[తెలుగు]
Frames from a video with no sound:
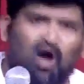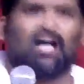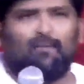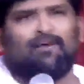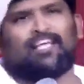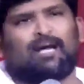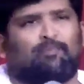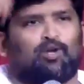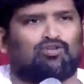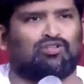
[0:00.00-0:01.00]
లోక మీదకి
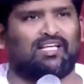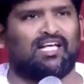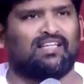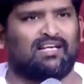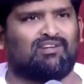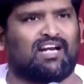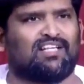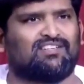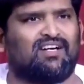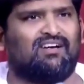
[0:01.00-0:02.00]
ఎప్పుడు వచ్చిందయ్యా దేవుని
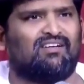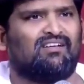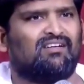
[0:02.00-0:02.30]
రాజ్యం